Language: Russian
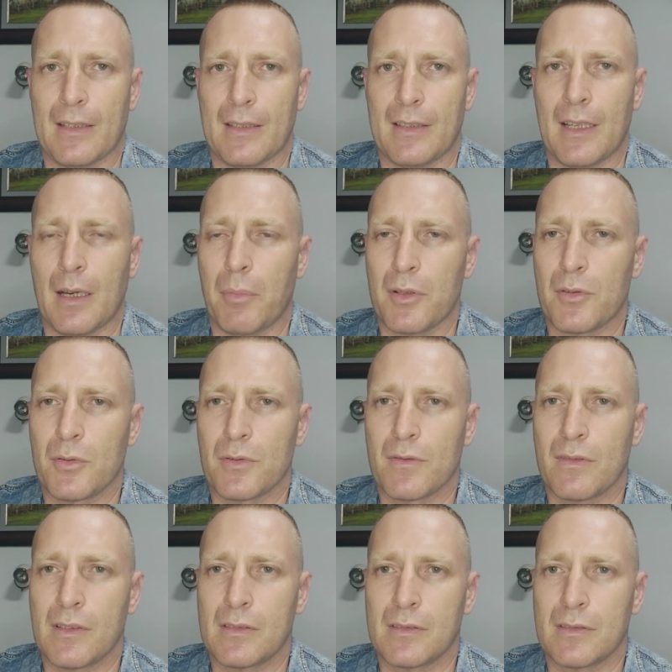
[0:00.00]
Я
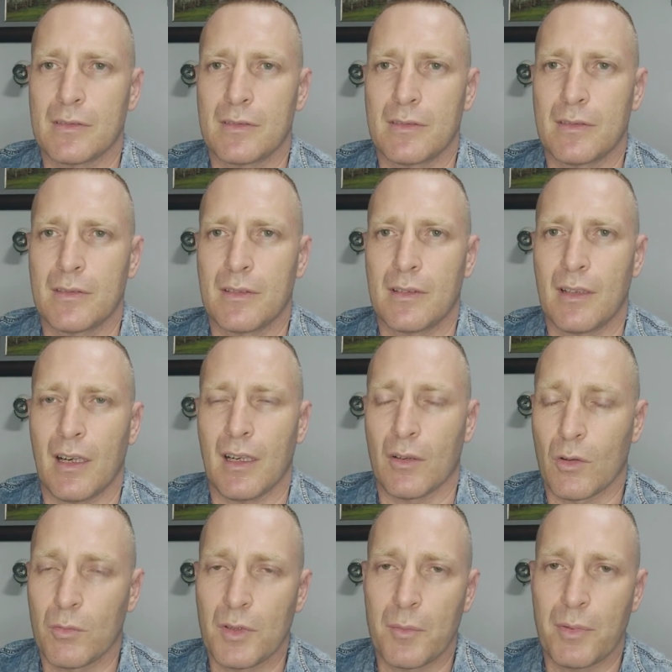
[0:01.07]
почувствовал
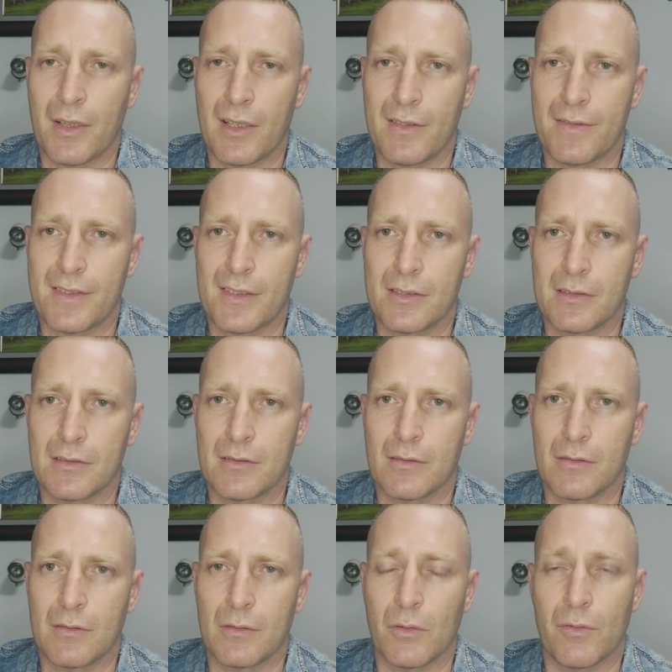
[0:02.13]
огромный прилив сил,
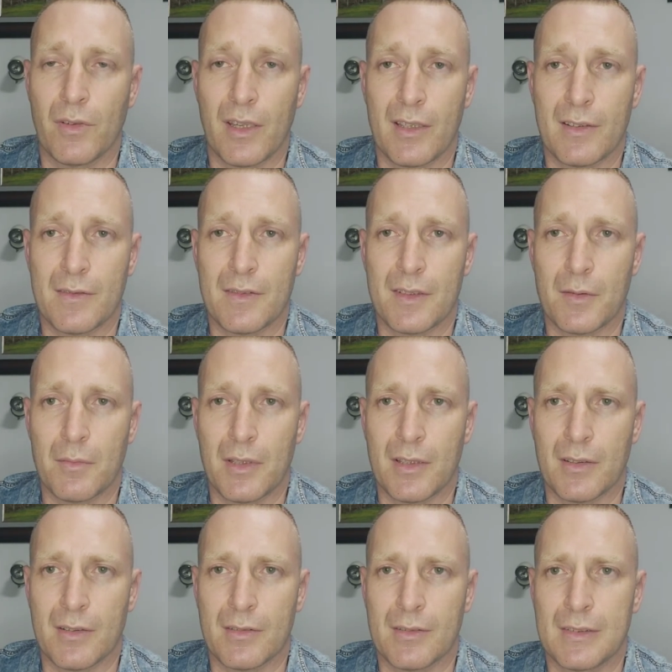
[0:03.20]
уверенность в себе –